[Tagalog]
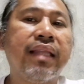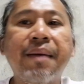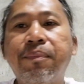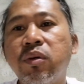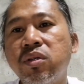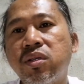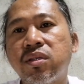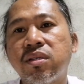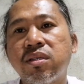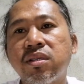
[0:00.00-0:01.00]
Tapos,
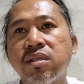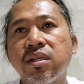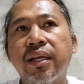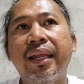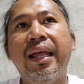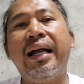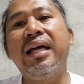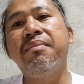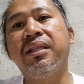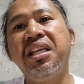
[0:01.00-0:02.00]

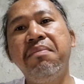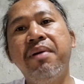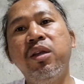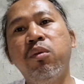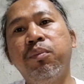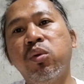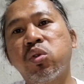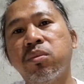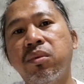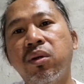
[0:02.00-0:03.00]
kailangan matibay yung
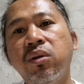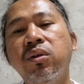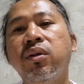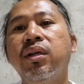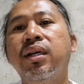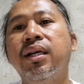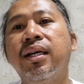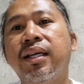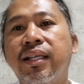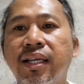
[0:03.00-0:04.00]
puso mo
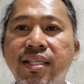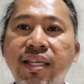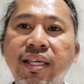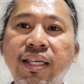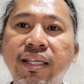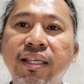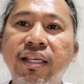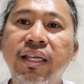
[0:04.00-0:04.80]
kasi